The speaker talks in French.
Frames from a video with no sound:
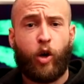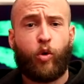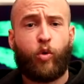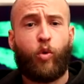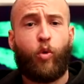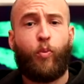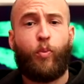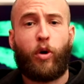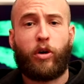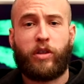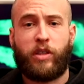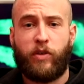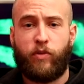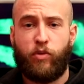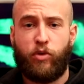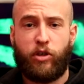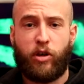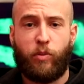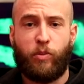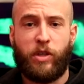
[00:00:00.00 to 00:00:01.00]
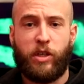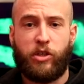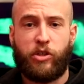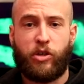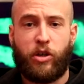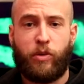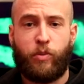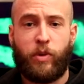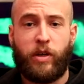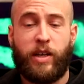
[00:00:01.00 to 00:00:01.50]
Comportez-vous comme
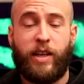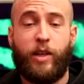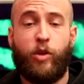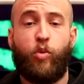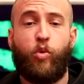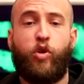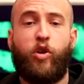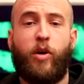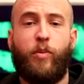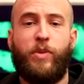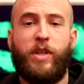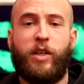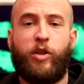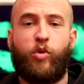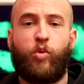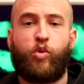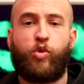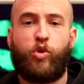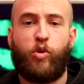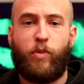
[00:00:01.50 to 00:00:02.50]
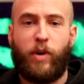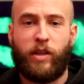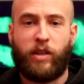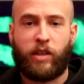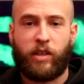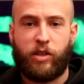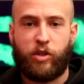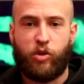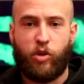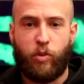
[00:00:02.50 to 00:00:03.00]
des hommes et non comme des
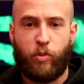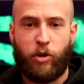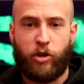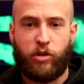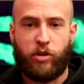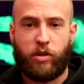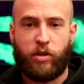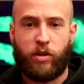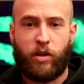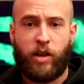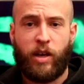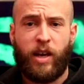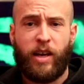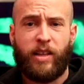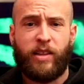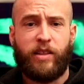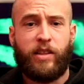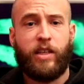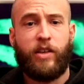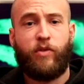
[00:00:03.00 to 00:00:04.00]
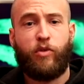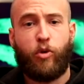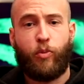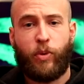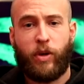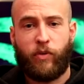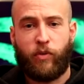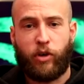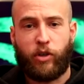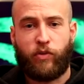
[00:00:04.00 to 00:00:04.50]
consommatrices de mode.
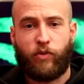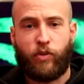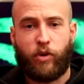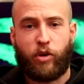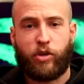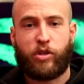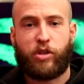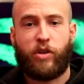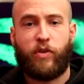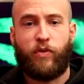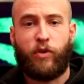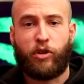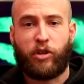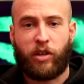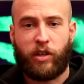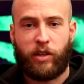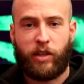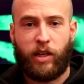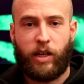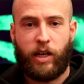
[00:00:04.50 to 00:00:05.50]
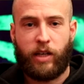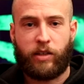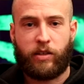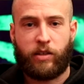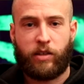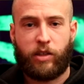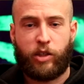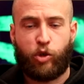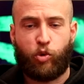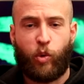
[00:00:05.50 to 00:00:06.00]
Développez votre force, votre
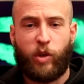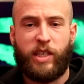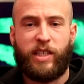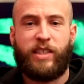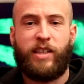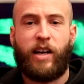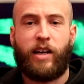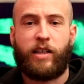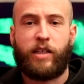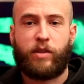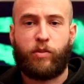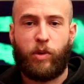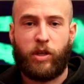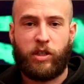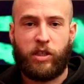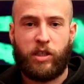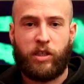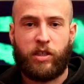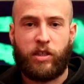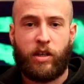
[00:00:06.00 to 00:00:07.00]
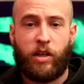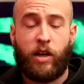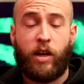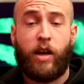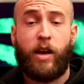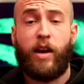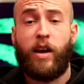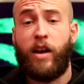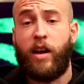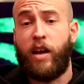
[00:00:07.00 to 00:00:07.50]
intellect. Soyez charismatique.
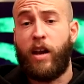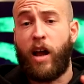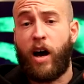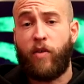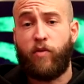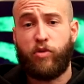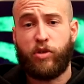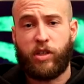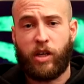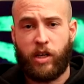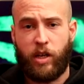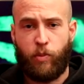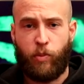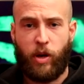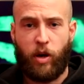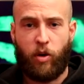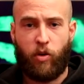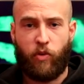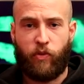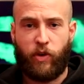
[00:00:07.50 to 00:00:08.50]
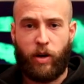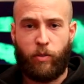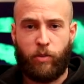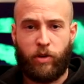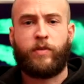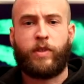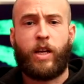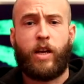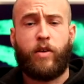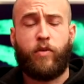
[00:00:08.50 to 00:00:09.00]
Là, vous allez plaire aux femmes.
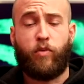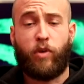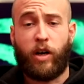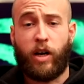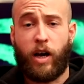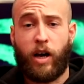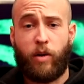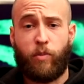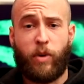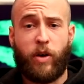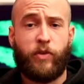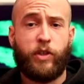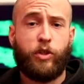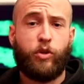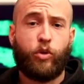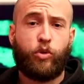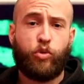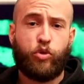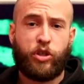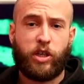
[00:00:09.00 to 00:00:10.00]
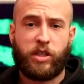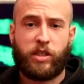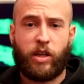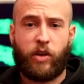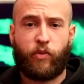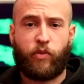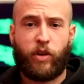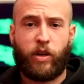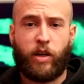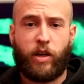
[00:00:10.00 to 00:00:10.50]
Voilà, ma vidéo touche à
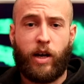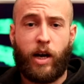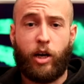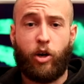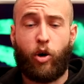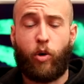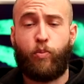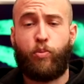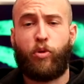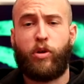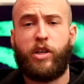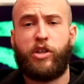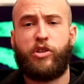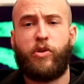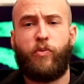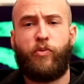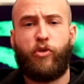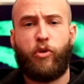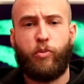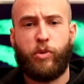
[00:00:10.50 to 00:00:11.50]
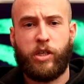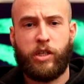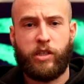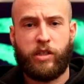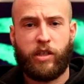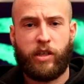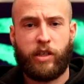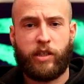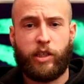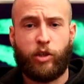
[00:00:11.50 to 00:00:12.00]
sa fin. Alors pour les hommes
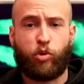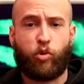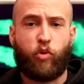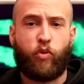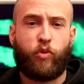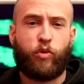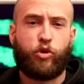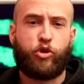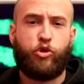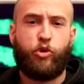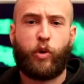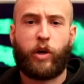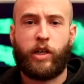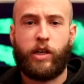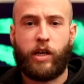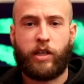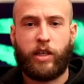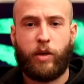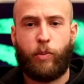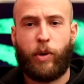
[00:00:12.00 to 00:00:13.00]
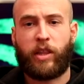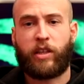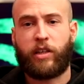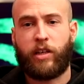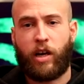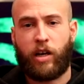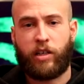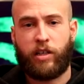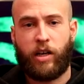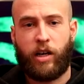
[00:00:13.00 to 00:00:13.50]
féminisés qui trouveront que je suis réac et
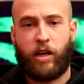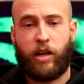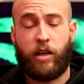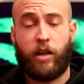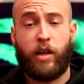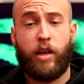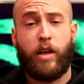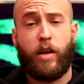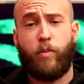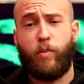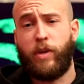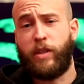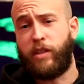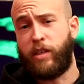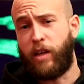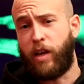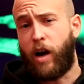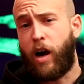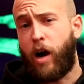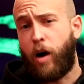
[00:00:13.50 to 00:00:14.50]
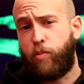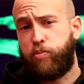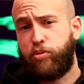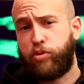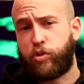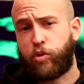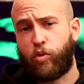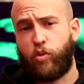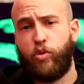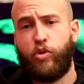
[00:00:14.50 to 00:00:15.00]
patriarcal, mettez un
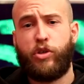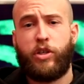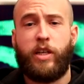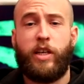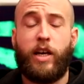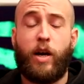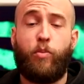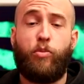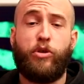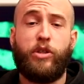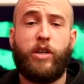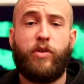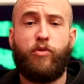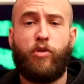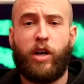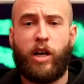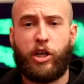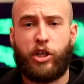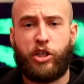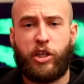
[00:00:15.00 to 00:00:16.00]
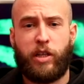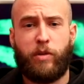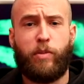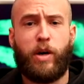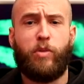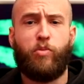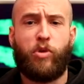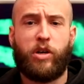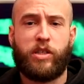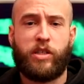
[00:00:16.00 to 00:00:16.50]
pouce rouge et abonnez-vous à la chaîne
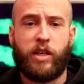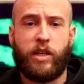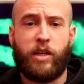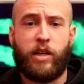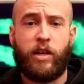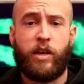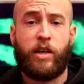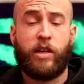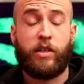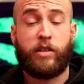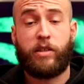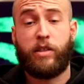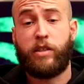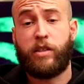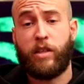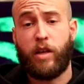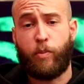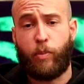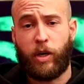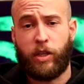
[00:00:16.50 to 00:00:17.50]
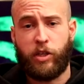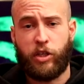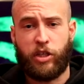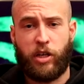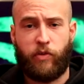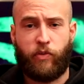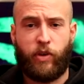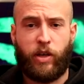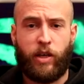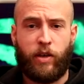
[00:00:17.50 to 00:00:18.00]
Mademoiselle si ce n'est pas
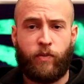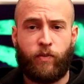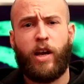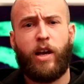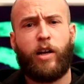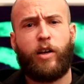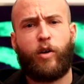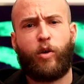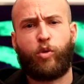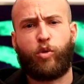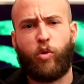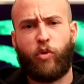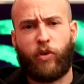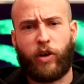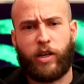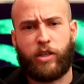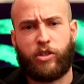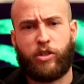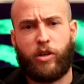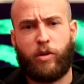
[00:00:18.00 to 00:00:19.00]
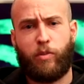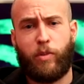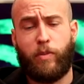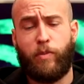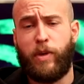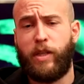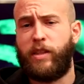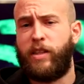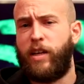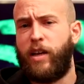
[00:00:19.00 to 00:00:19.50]
déjà fait. Quant aux vrais hommes,
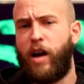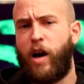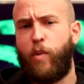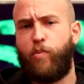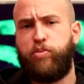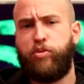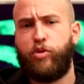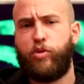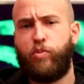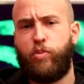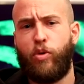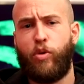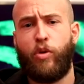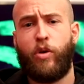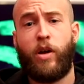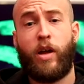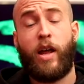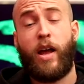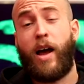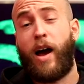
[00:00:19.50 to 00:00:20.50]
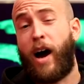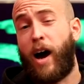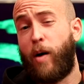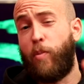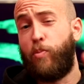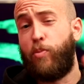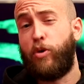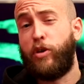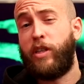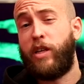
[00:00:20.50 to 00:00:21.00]
mettez un pouce bleu,
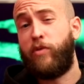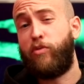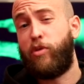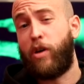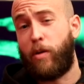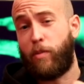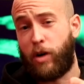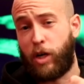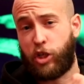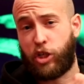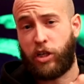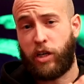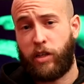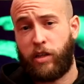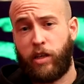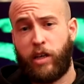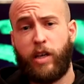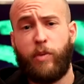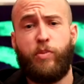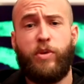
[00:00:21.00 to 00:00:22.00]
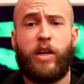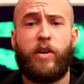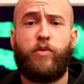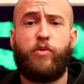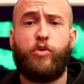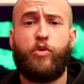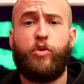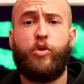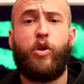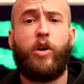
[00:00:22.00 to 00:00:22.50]
abonnez-vous à ma chaîne et
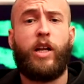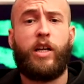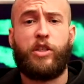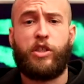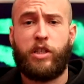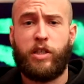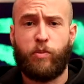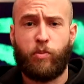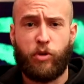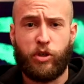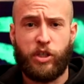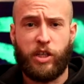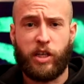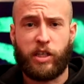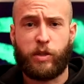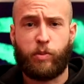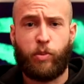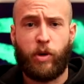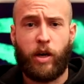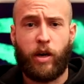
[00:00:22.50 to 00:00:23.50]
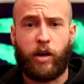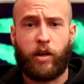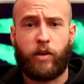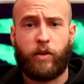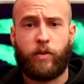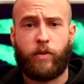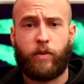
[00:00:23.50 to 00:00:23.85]
bienvenue dans la team Body Expert.